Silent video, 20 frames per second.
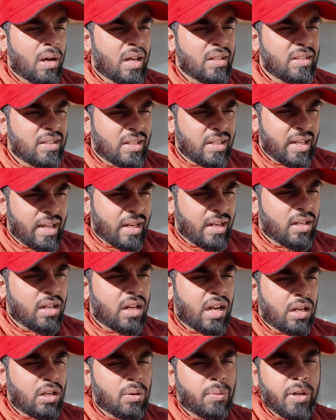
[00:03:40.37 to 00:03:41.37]
அதுக்கு எனக்கு
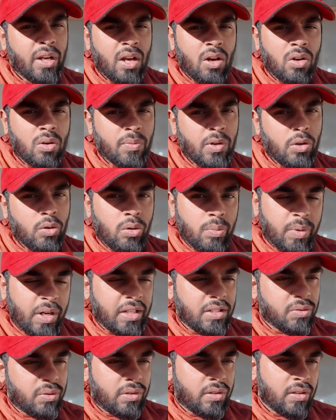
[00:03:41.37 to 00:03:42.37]
கட்டுப்படி ஆகிற மாதிரி ஒரு
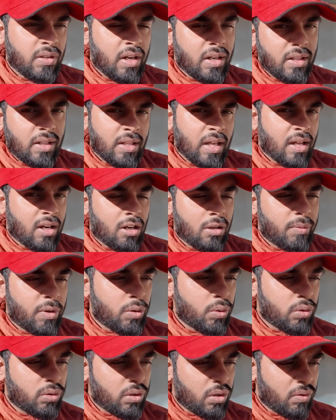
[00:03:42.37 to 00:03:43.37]
ப்ரைஸ் வந்ததுன்னா நான் தாராளமாக
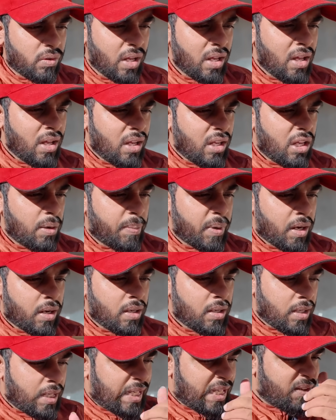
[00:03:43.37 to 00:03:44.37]
கொடுத்துருவேன் இப்போ
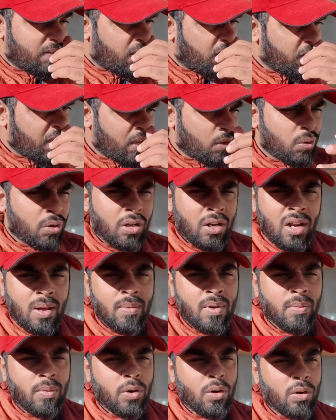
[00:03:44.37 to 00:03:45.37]
நான் கிவ்அவே
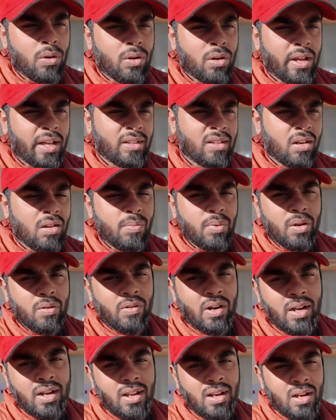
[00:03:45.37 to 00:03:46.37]
கொடுக்கலாமே ப்ரோ எத்தனை பேர்
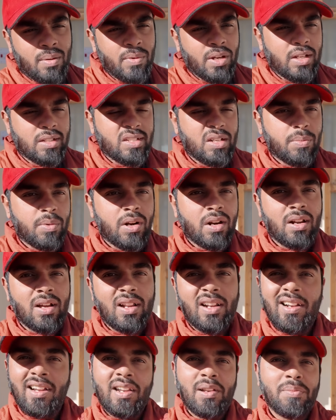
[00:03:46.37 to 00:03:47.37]
வண்டி இல்லாமல்
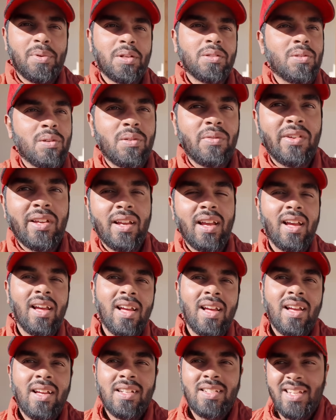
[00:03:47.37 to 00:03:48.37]
கஷ்டப்படுறாங்களா நிறைய பேர் சொல்லுவீங்க
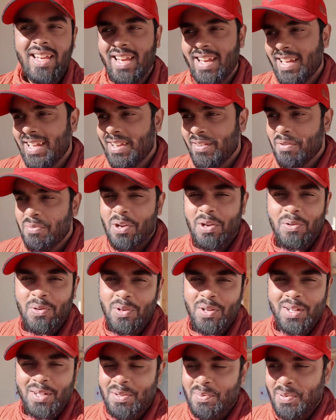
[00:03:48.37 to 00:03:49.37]
சரி கிவ்அவே
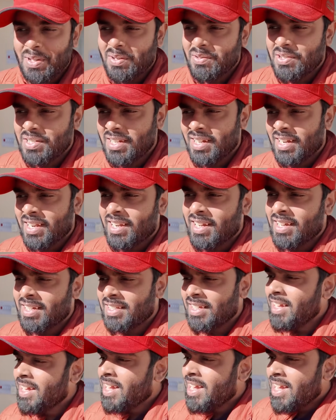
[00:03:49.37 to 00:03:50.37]
கொடுக்குறது பெரிய விஷயம்
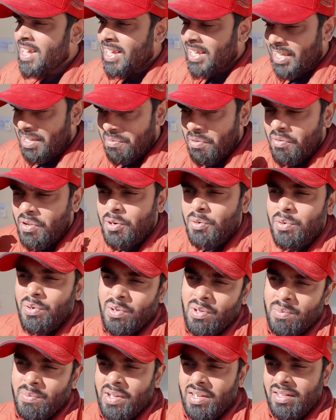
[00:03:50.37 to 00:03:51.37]
கிடையாது கிவ்அவே
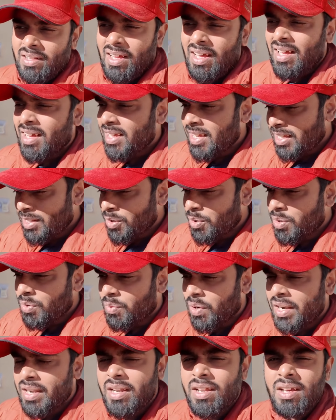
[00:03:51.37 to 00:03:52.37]
கொடுக்குற மாதிரி இருந்தால் ஏதோ ஒரு
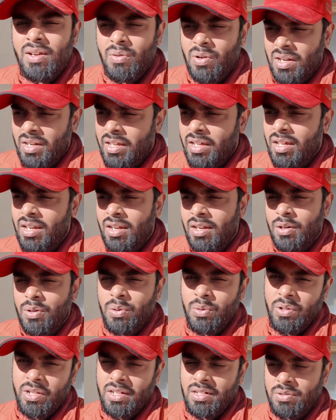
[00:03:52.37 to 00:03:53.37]
ஒன் இயர் ஒன் இயர் இல்லை
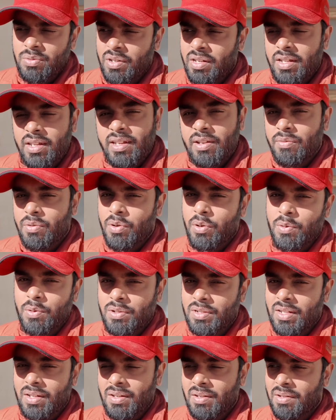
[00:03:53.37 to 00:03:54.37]
டூ இயர்ஸ் வண்டி கிவ்அவே
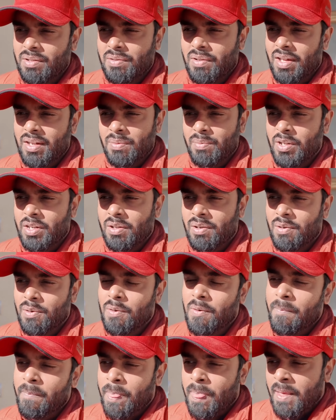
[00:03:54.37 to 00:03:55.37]
கொடுத்தா அது வேறு மாதிரி
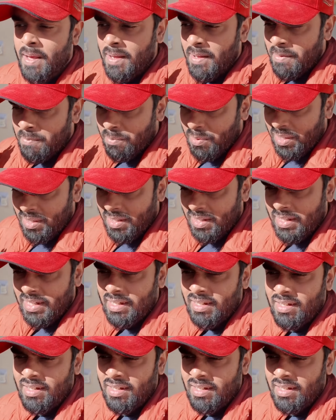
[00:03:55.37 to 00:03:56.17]
இருக்கும் பட்டு